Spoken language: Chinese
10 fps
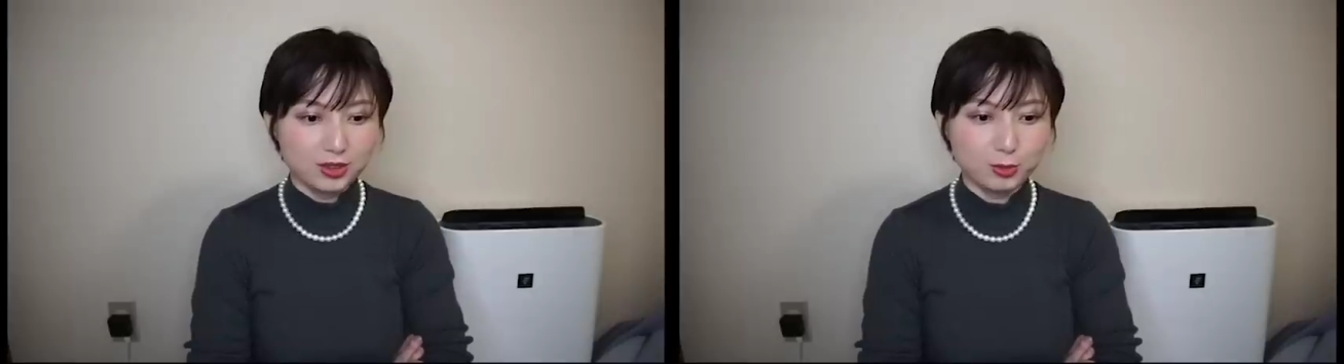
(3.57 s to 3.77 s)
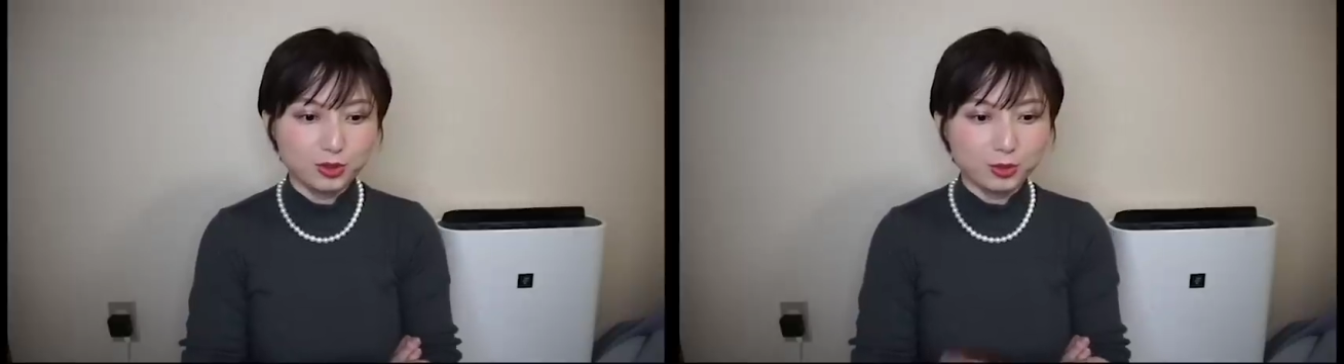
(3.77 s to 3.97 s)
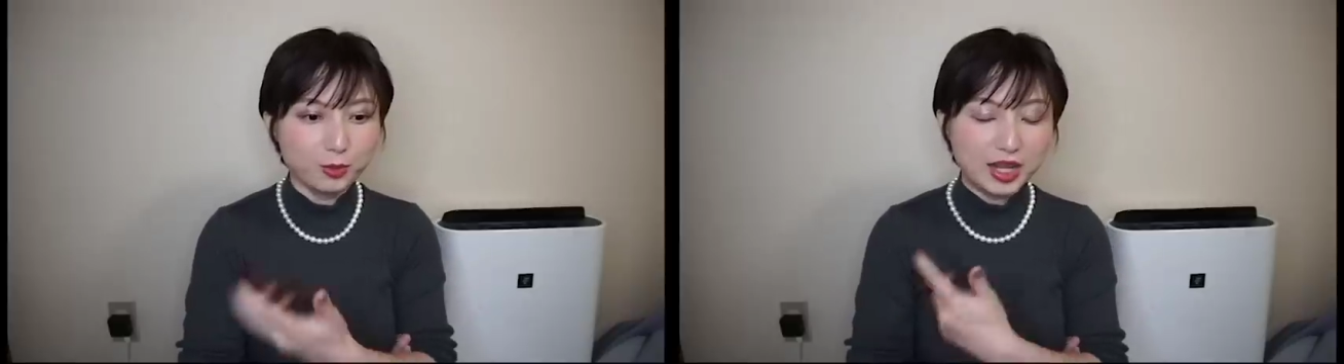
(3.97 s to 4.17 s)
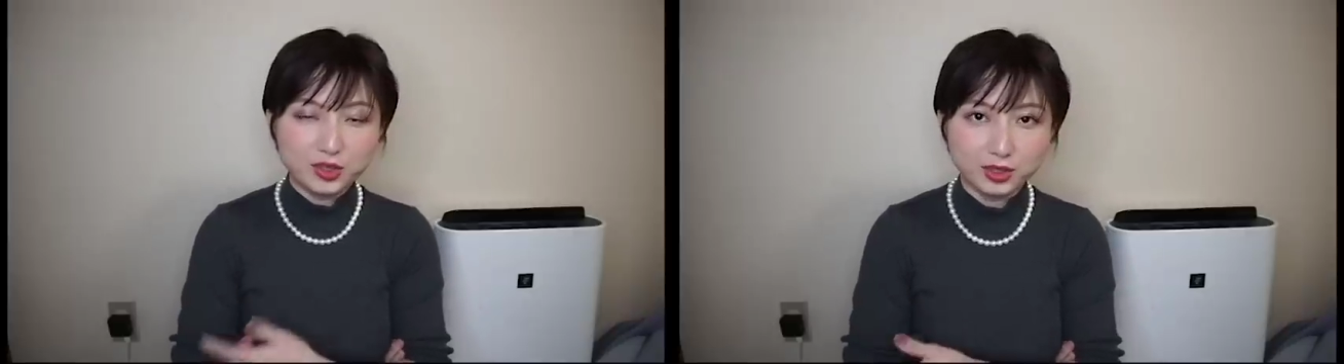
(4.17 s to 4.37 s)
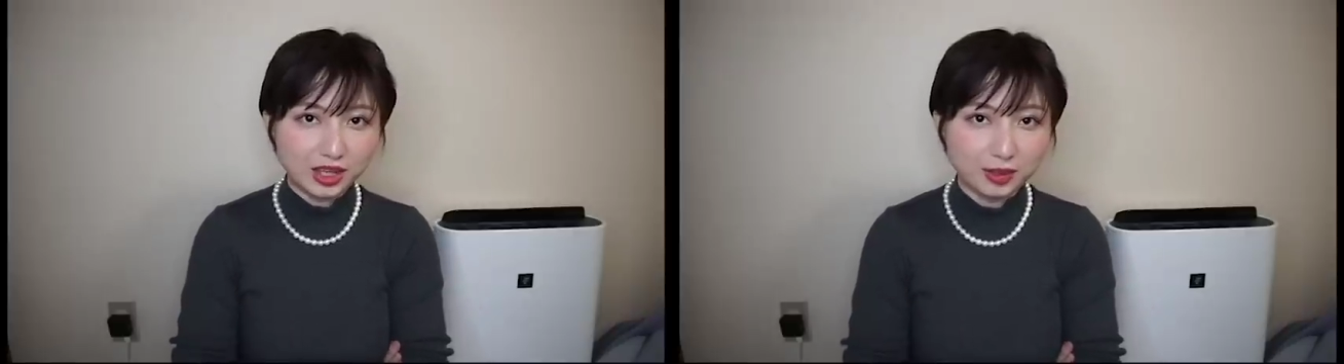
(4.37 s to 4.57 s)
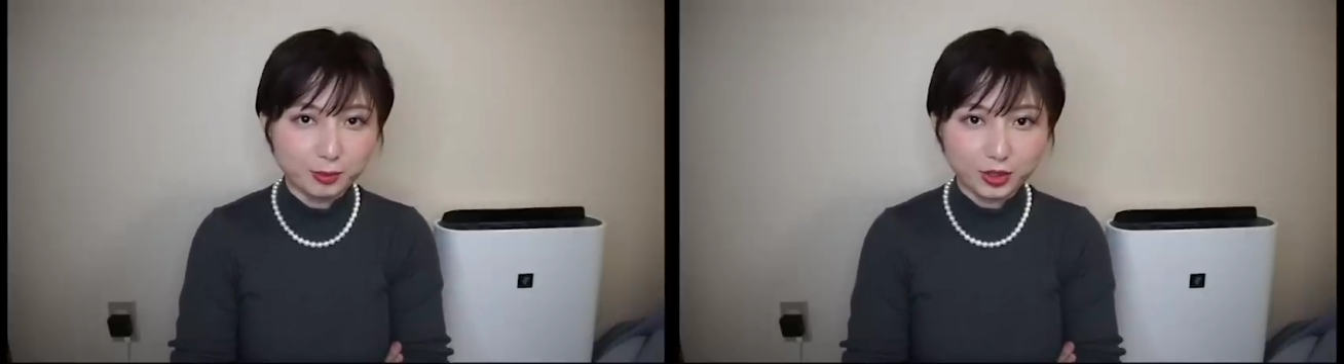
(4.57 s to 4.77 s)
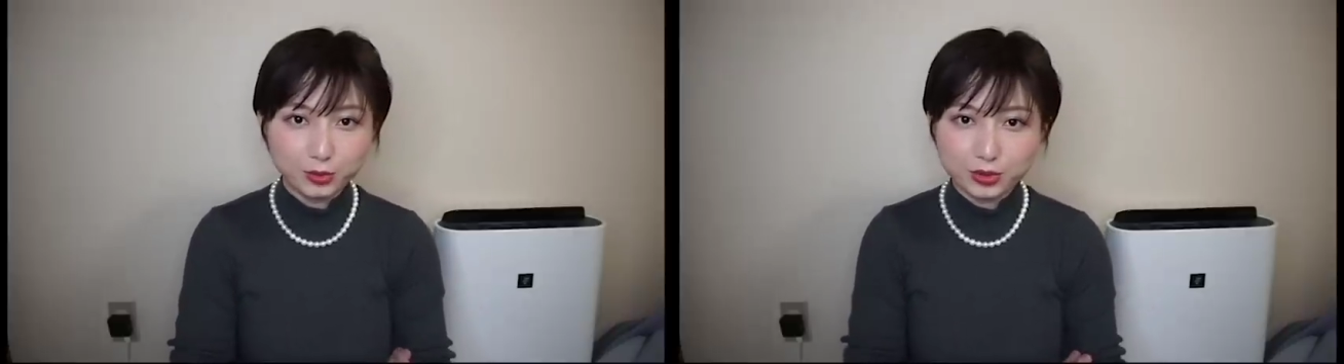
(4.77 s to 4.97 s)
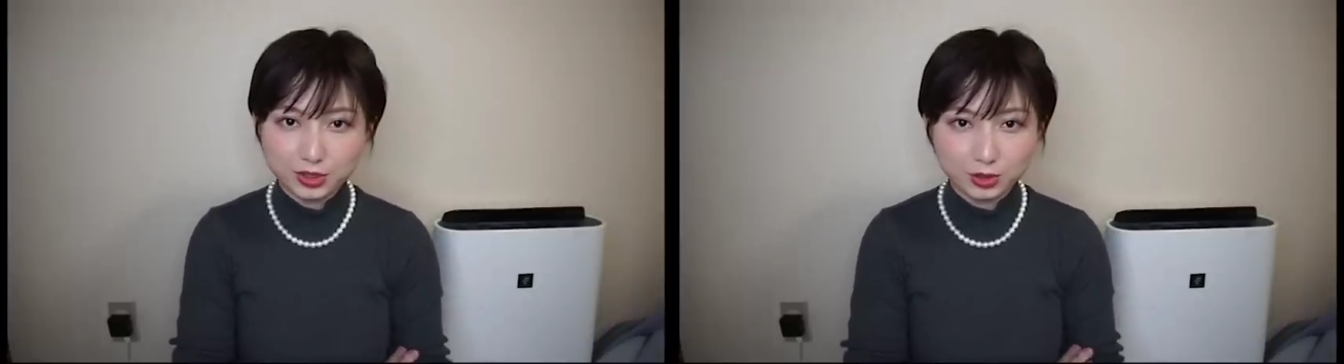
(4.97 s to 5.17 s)
怎么说，我马上就要打
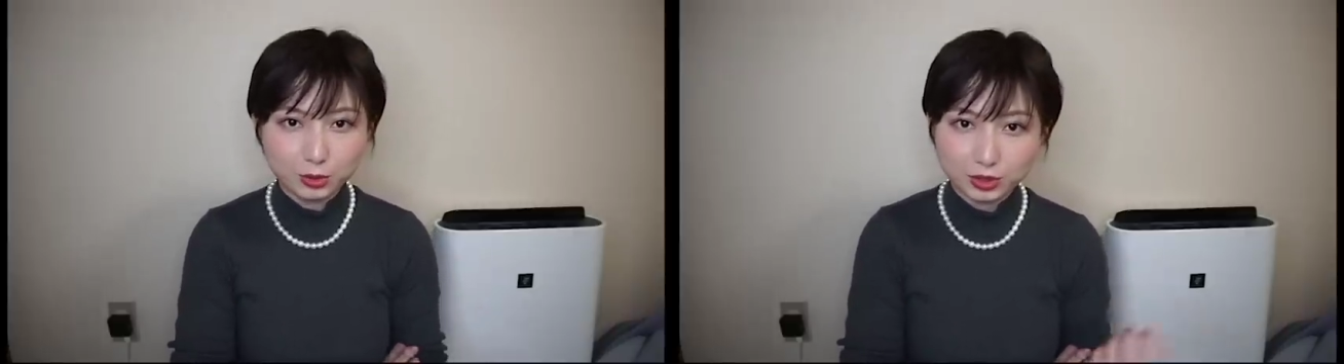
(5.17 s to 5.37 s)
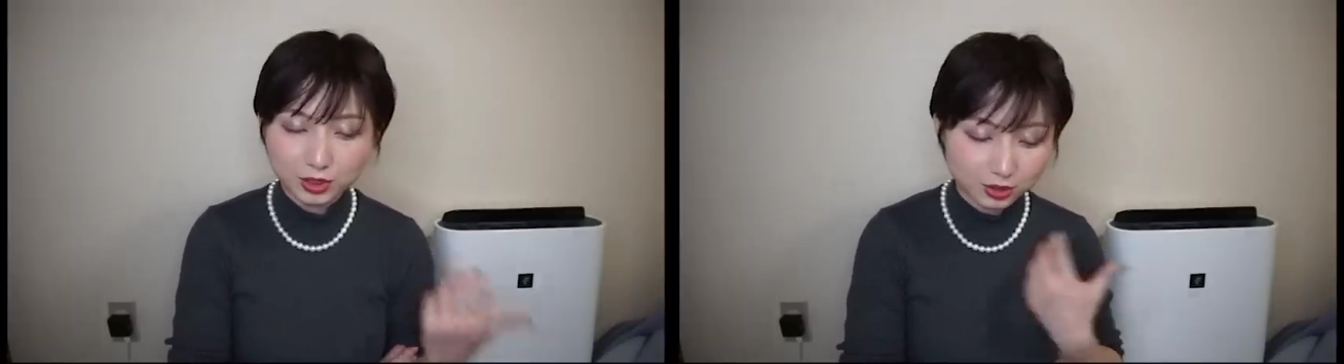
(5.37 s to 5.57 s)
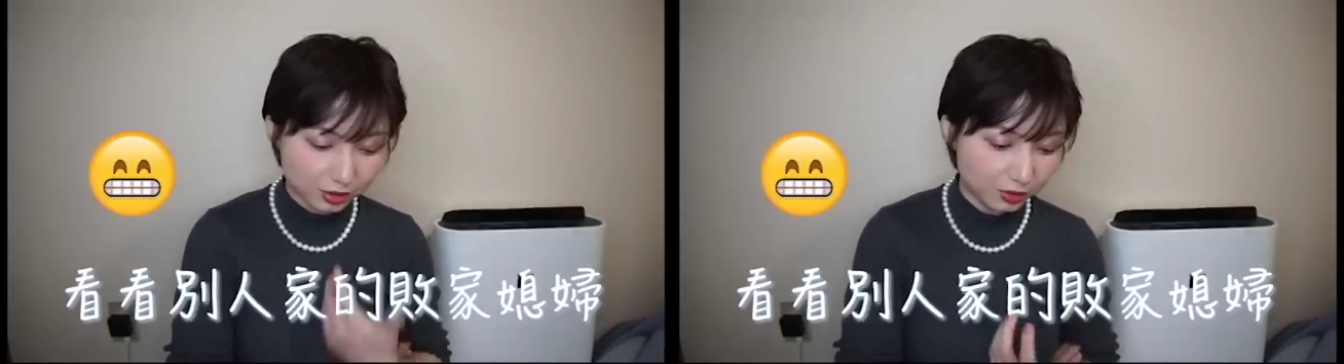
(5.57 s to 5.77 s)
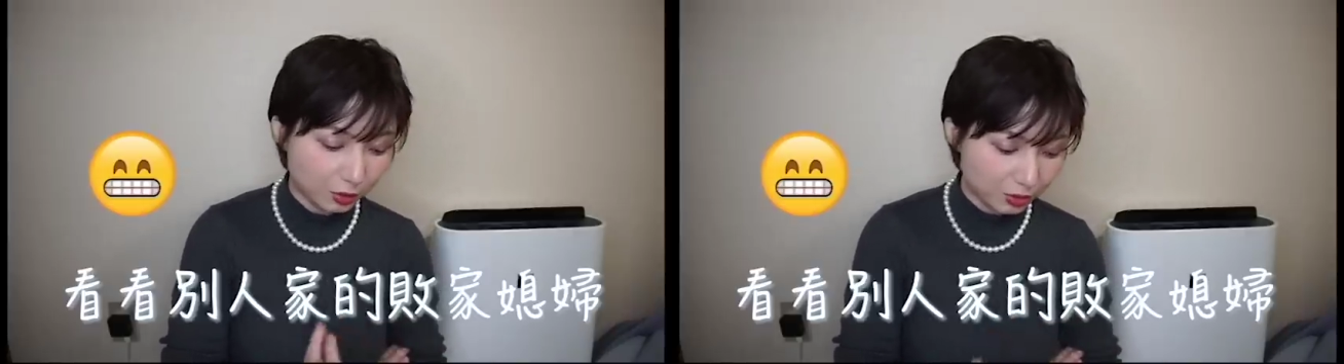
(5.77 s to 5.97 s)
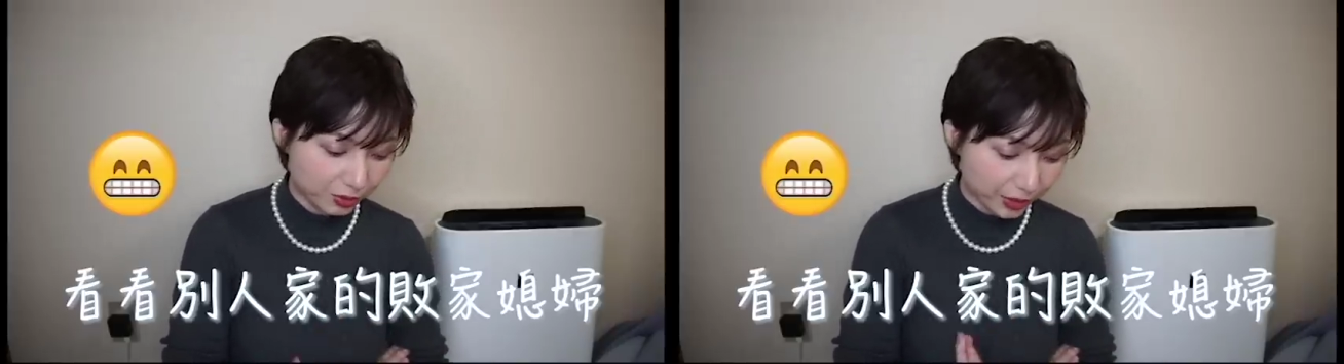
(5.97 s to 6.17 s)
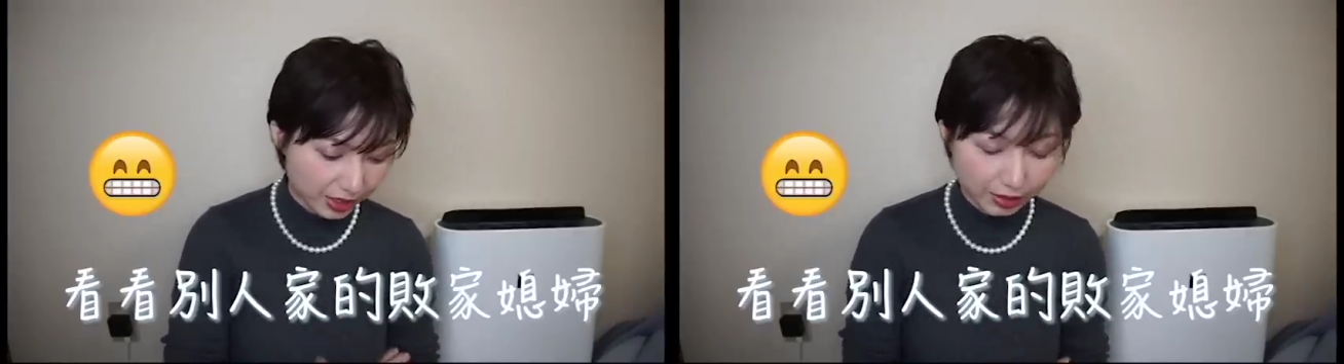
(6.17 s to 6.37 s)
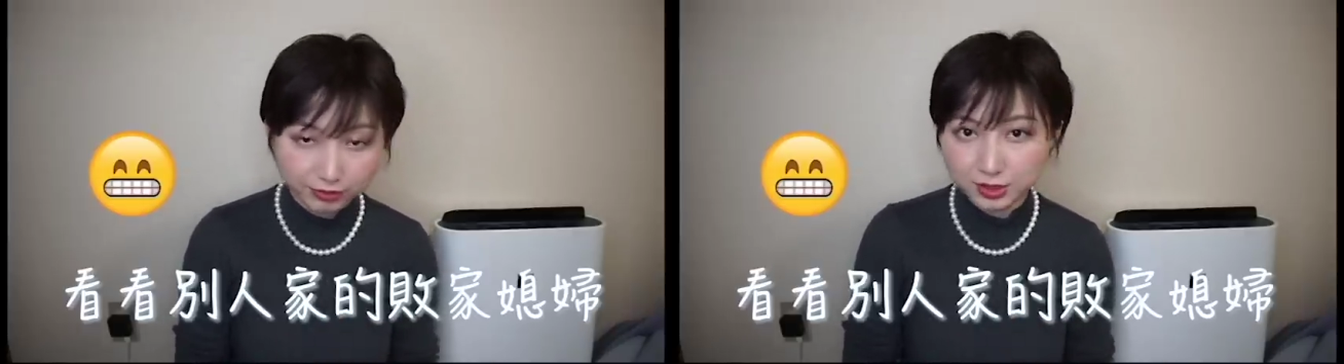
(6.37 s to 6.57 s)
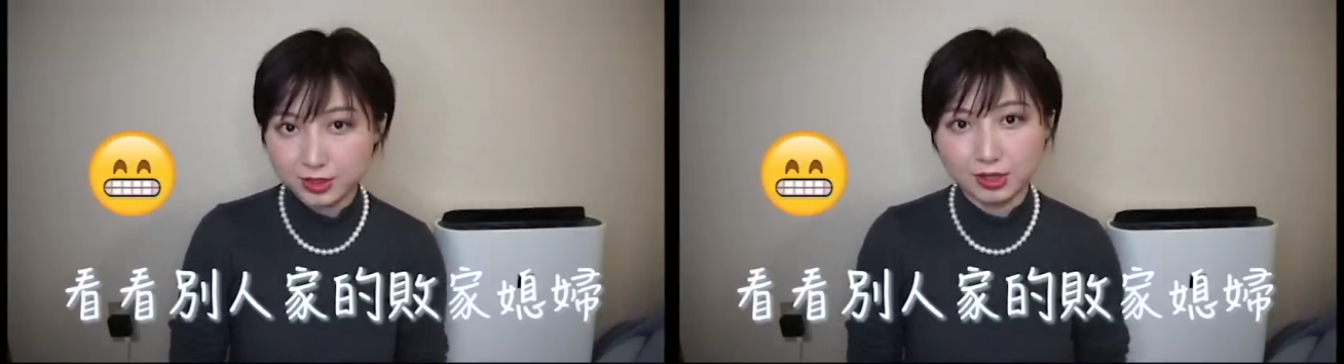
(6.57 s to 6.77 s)
包，这些都是客人的东西，我给大家
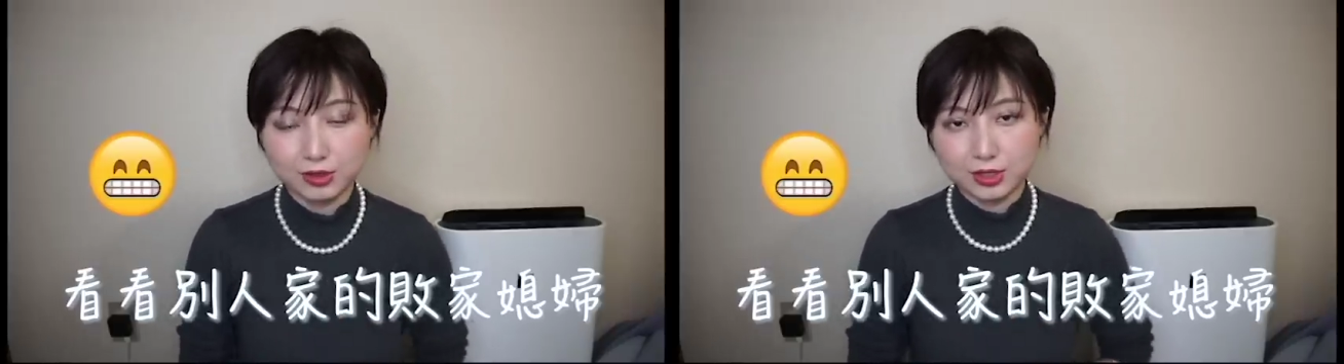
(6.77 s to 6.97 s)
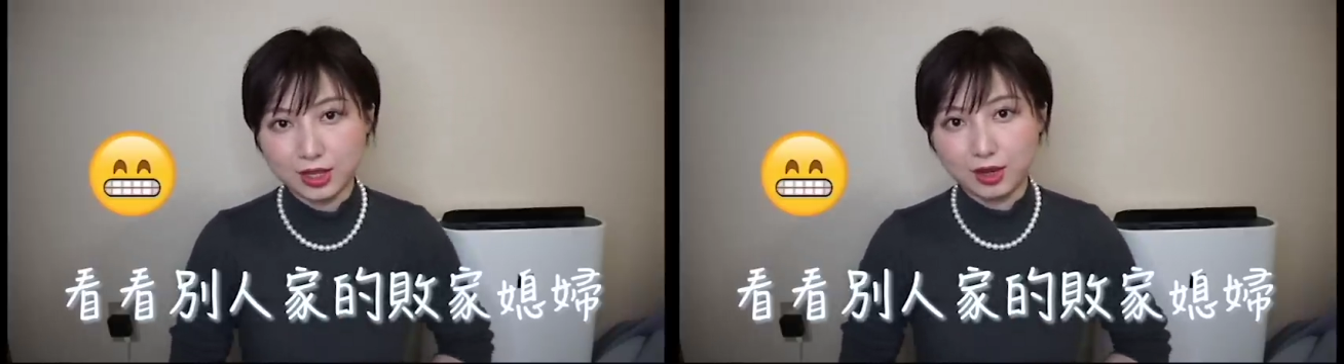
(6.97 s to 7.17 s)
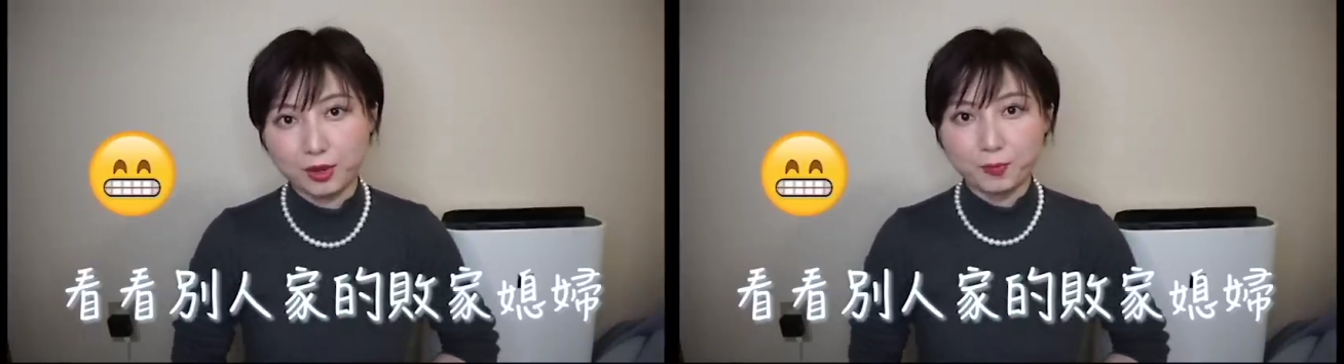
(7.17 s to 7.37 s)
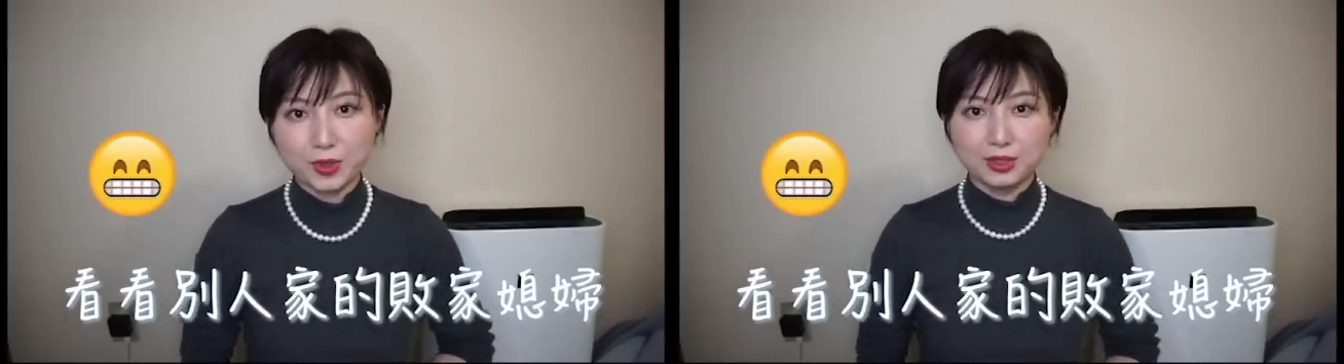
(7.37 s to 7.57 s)
分享一下哦。